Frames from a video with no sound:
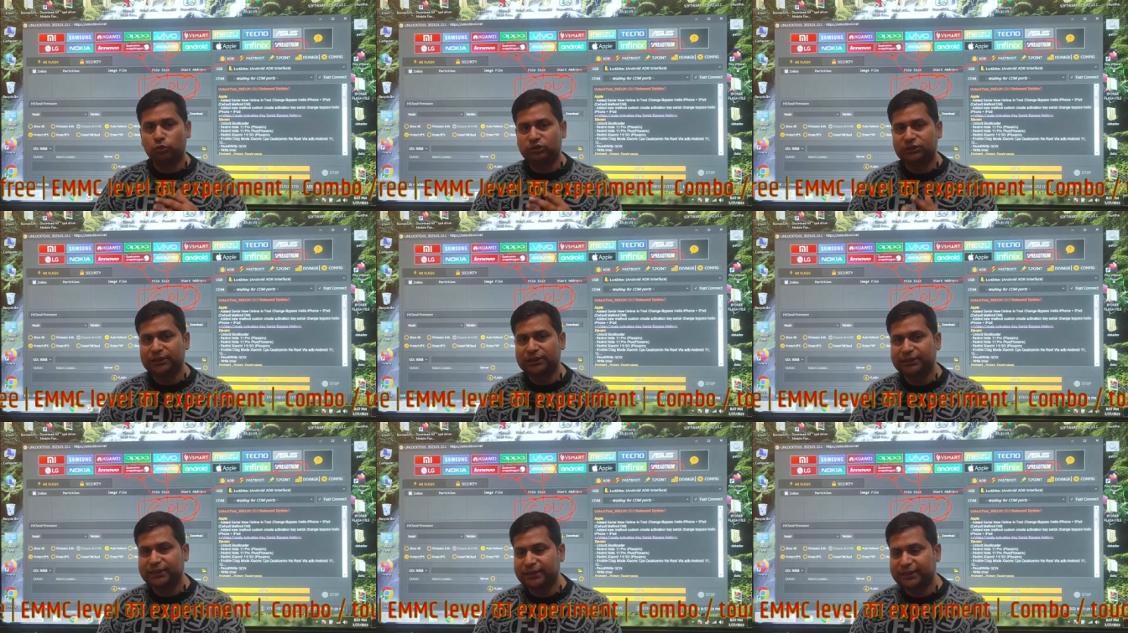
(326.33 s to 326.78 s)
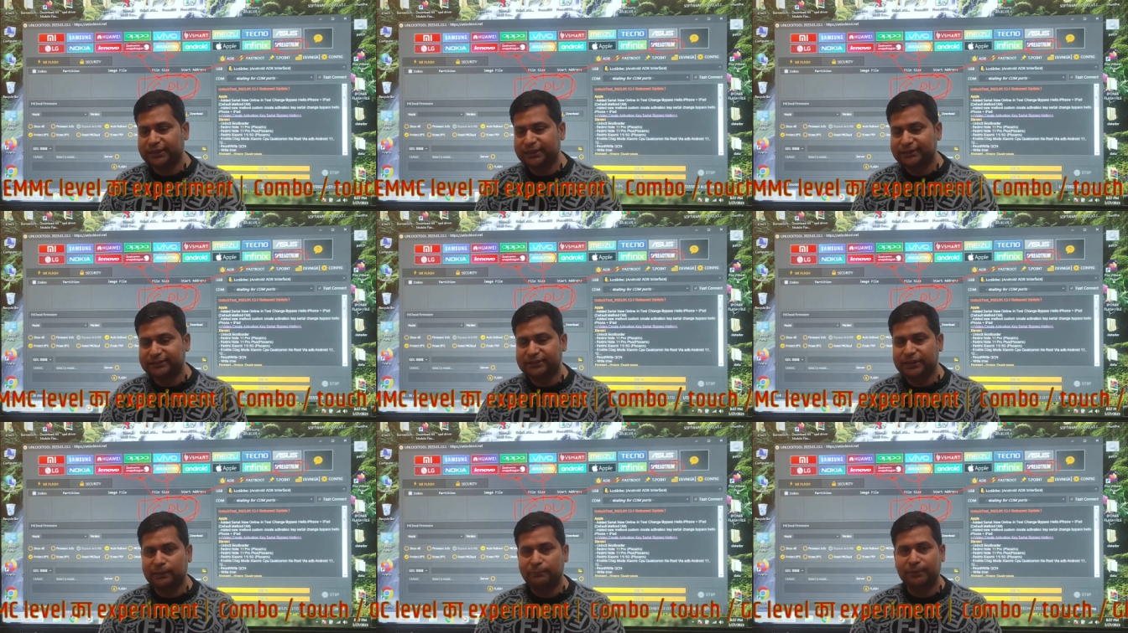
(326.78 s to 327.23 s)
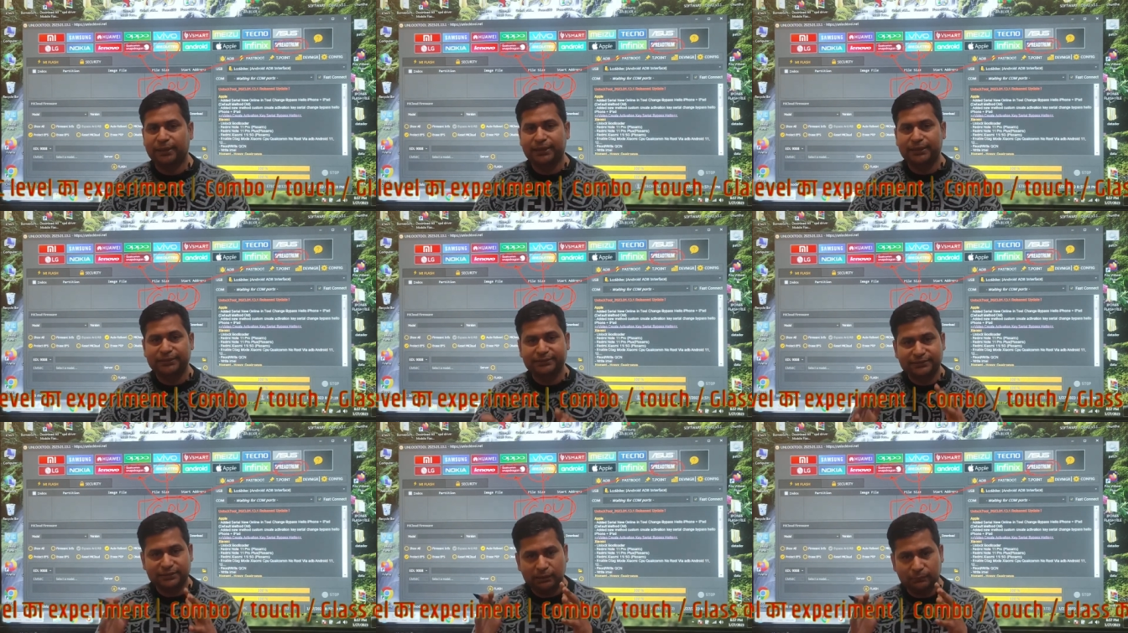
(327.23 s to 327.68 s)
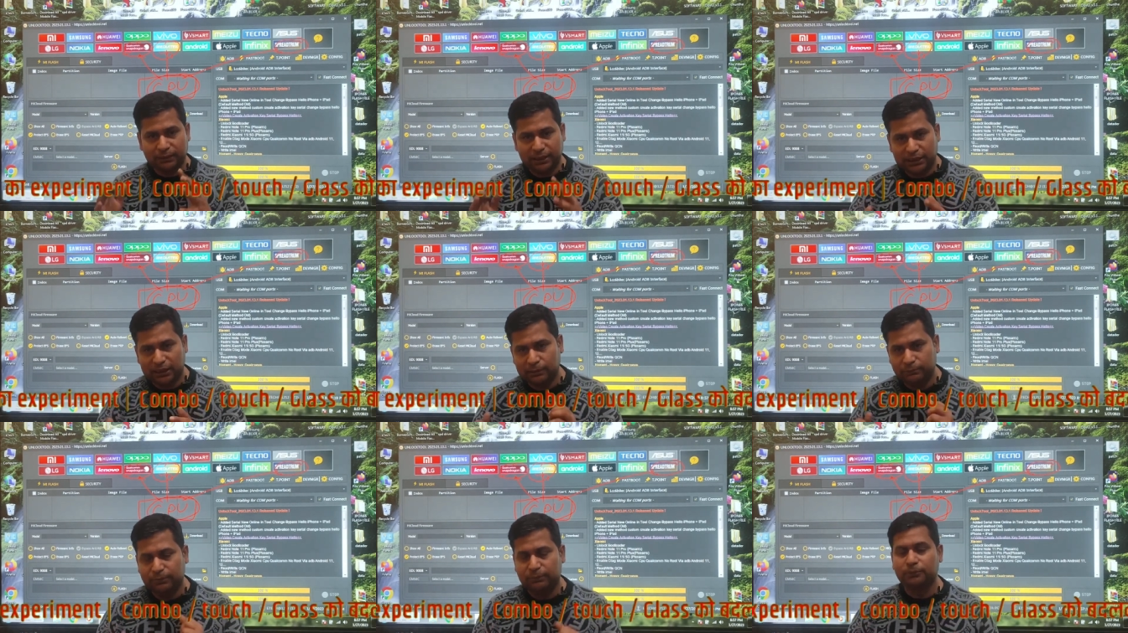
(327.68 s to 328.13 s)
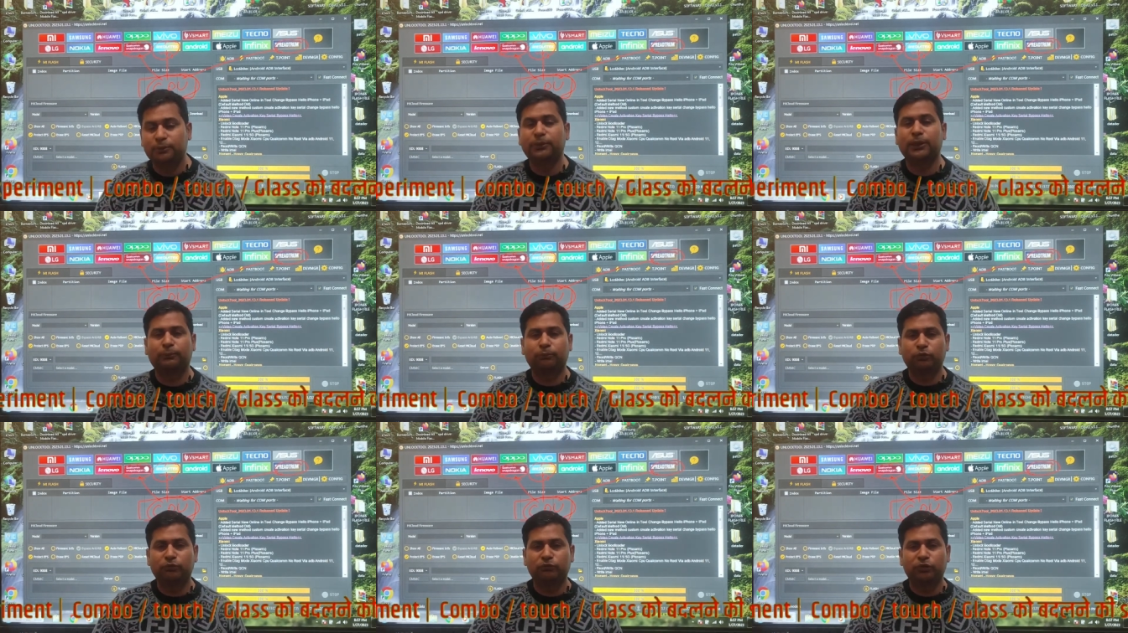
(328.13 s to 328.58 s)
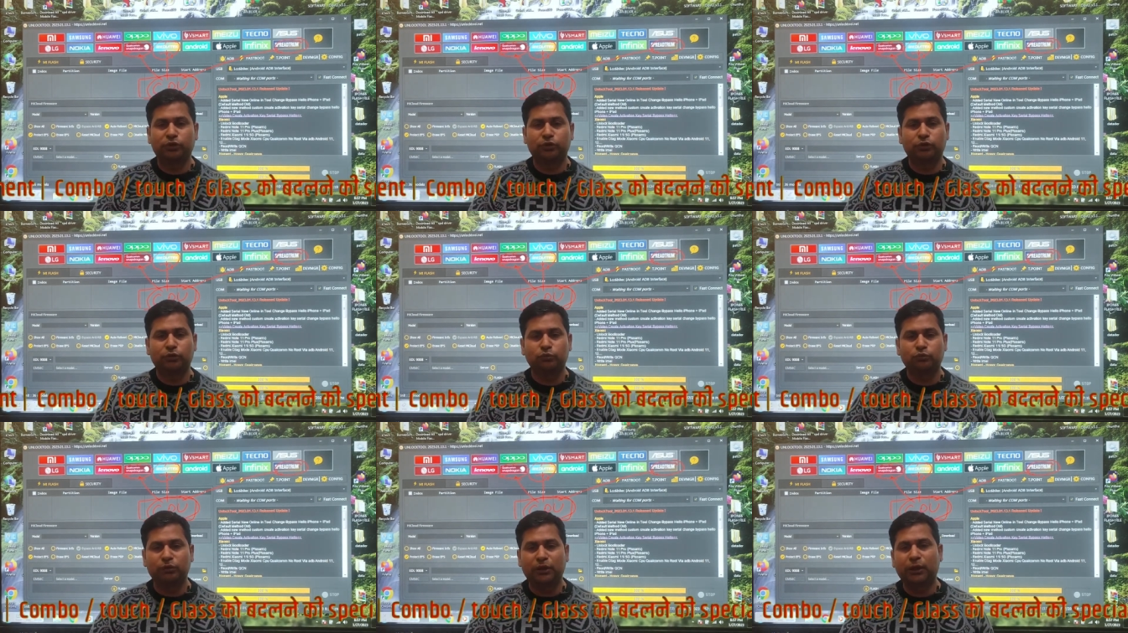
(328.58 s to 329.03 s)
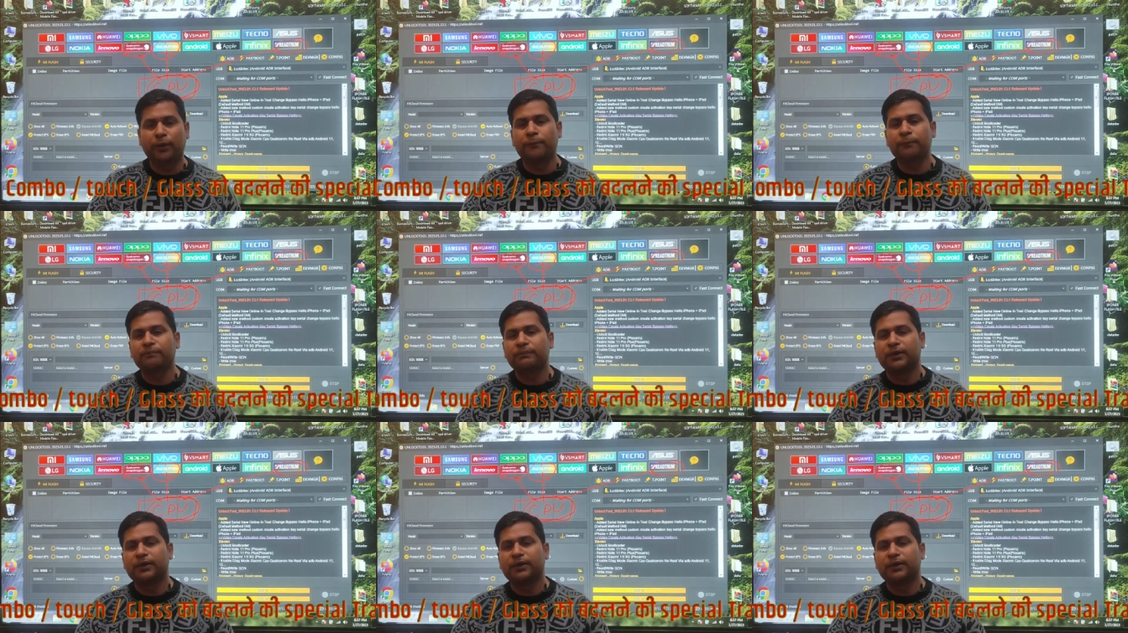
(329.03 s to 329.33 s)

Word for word: उसी तरीके से मैं इसके बारे में भी आपको वीडियो दूंगा